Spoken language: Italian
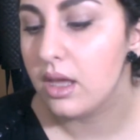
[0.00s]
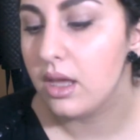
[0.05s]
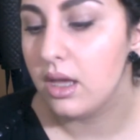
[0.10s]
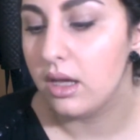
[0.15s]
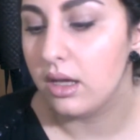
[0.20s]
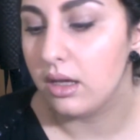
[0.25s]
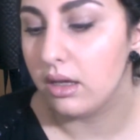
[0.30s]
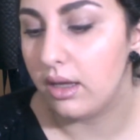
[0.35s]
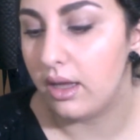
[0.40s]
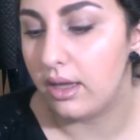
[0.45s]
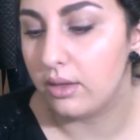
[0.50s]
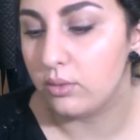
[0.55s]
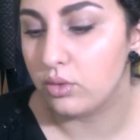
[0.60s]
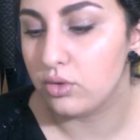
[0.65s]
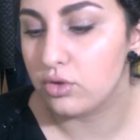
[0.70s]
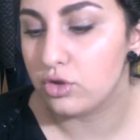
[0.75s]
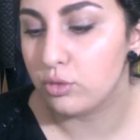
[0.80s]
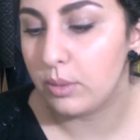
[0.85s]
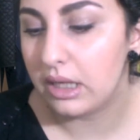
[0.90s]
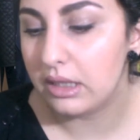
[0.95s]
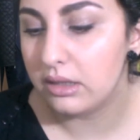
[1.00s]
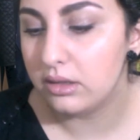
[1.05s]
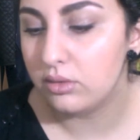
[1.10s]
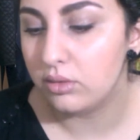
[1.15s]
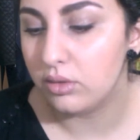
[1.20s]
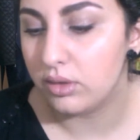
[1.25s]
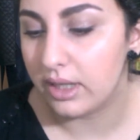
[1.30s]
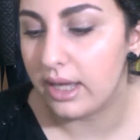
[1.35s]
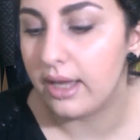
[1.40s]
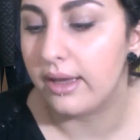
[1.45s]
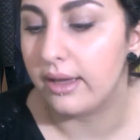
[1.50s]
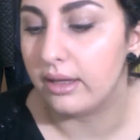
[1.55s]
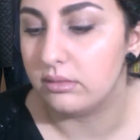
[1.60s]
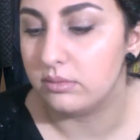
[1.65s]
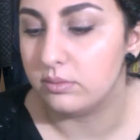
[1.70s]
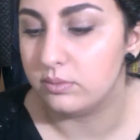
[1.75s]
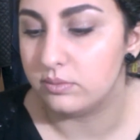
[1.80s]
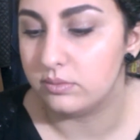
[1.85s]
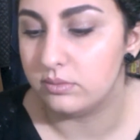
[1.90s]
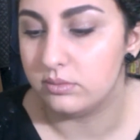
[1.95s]
È uno smalto che
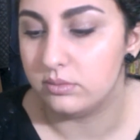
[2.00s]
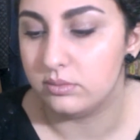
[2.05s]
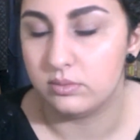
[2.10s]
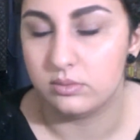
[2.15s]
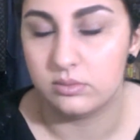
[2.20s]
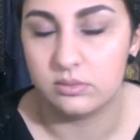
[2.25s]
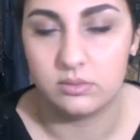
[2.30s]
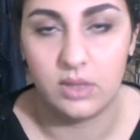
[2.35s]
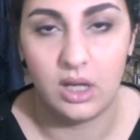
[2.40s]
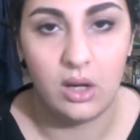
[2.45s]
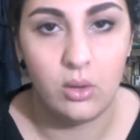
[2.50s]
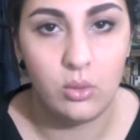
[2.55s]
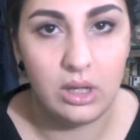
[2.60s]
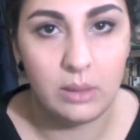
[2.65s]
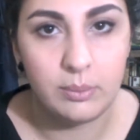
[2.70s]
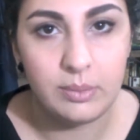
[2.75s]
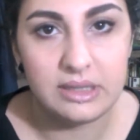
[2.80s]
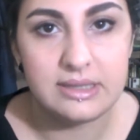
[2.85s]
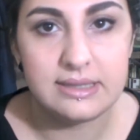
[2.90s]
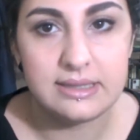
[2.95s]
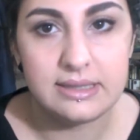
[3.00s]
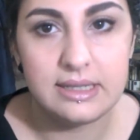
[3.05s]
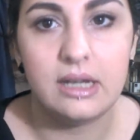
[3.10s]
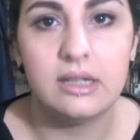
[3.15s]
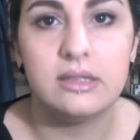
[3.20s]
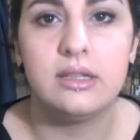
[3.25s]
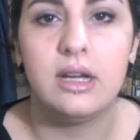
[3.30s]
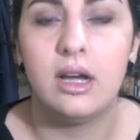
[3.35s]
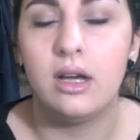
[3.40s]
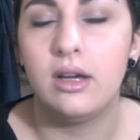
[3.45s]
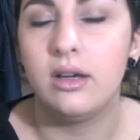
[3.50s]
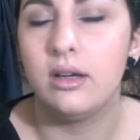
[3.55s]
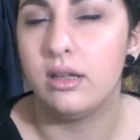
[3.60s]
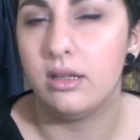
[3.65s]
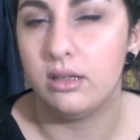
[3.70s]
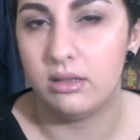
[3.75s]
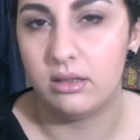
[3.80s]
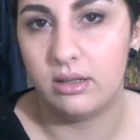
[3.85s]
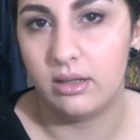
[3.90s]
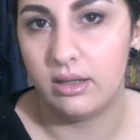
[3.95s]
mh, mm, a una passata
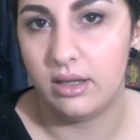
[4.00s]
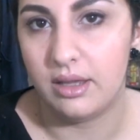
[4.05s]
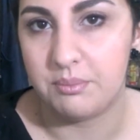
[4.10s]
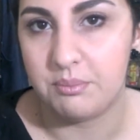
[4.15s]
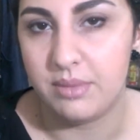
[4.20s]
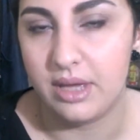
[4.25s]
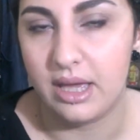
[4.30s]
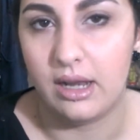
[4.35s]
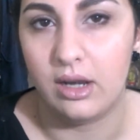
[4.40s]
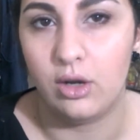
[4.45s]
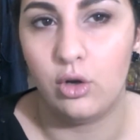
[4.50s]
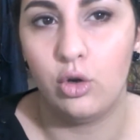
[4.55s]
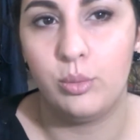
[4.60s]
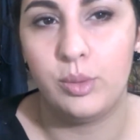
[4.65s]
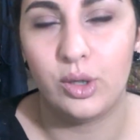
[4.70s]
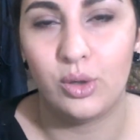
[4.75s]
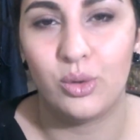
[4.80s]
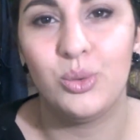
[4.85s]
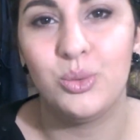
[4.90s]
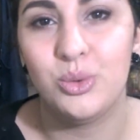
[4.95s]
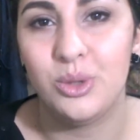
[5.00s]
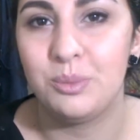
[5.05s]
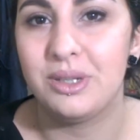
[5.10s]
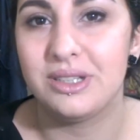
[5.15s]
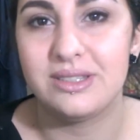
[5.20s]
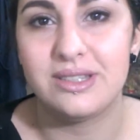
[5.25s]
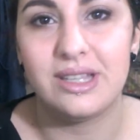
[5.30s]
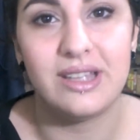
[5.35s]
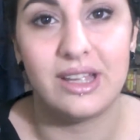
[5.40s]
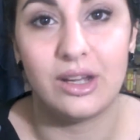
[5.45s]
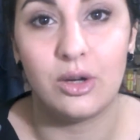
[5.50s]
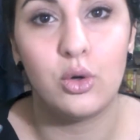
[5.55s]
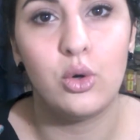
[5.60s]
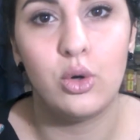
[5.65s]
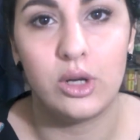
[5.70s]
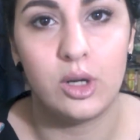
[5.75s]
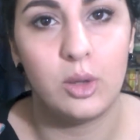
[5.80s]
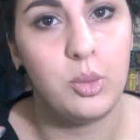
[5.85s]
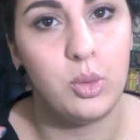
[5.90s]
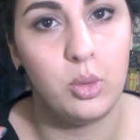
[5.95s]
è bello, però con due passate è
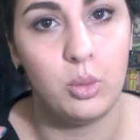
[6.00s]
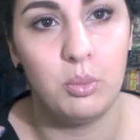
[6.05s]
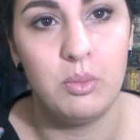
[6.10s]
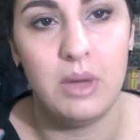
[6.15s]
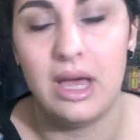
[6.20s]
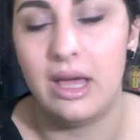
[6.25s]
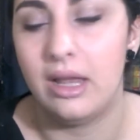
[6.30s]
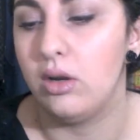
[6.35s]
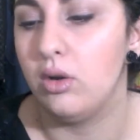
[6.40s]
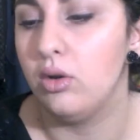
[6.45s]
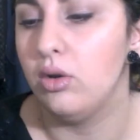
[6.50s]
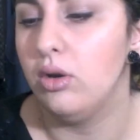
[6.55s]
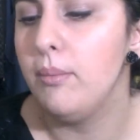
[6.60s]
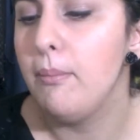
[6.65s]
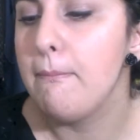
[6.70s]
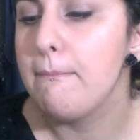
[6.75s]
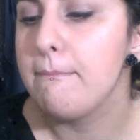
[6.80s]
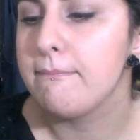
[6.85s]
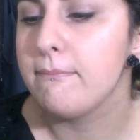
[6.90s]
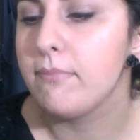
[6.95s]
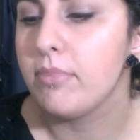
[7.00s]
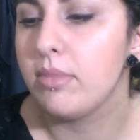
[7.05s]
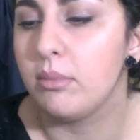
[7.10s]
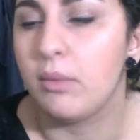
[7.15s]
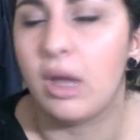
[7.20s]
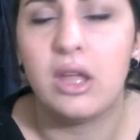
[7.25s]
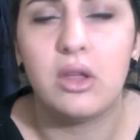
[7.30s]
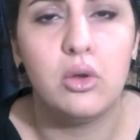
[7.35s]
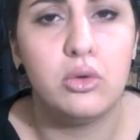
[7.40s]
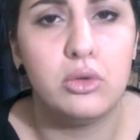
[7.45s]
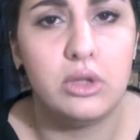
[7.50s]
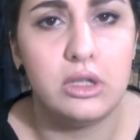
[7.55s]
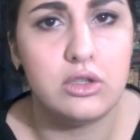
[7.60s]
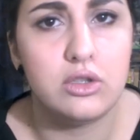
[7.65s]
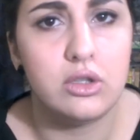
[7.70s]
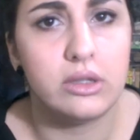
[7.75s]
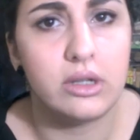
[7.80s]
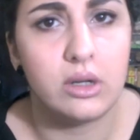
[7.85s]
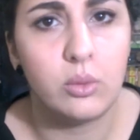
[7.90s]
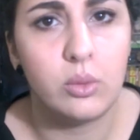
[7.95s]
ancora più bello, ma io lo
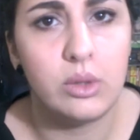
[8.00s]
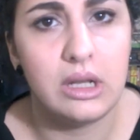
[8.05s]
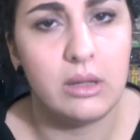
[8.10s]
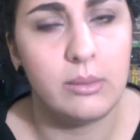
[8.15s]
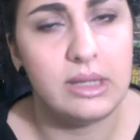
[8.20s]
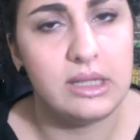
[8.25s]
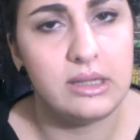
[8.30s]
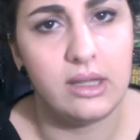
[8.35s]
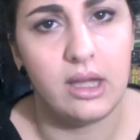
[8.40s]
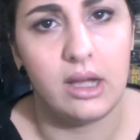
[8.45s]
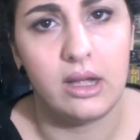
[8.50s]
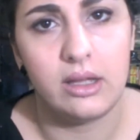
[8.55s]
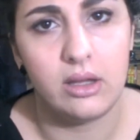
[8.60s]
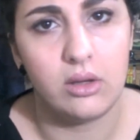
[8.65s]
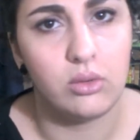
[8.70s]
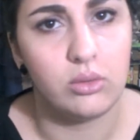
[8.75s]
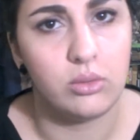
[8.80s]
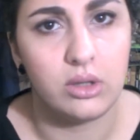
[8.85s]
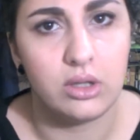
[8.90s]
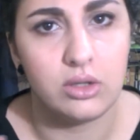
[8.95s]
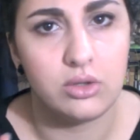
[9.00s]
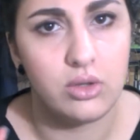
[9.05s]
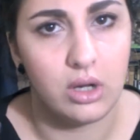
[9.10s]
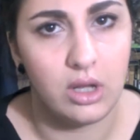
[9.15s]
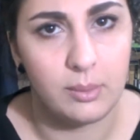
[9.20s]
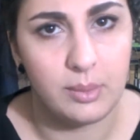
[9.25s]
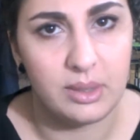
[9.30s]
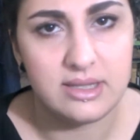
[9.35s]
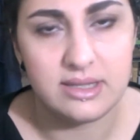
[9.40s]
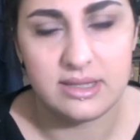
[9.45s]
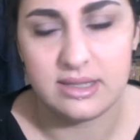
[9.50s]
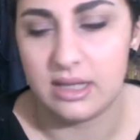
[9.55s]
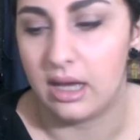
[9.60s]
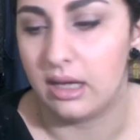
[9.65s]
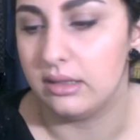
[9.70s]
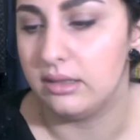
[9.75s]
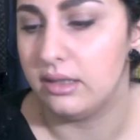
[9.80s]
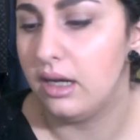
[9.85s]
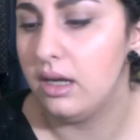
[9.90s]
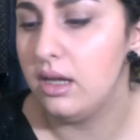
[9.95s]
utilizzo tranquillamente anche con una sola
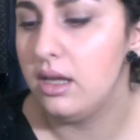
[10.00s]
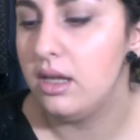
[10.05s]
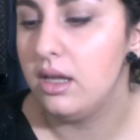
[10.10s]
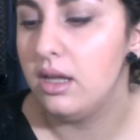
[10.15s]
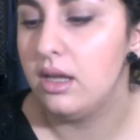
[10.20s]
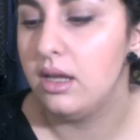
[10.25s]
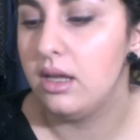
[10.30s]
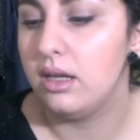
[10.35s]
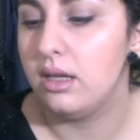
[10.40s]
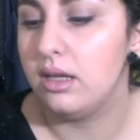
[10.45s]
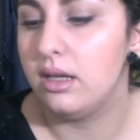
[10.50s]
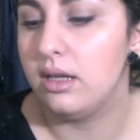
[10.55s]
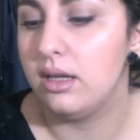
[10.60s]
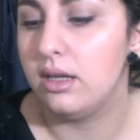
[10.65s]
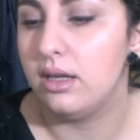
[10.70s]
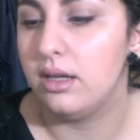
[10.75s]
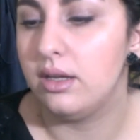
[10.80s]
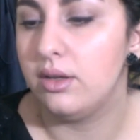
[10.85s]
passata, eh,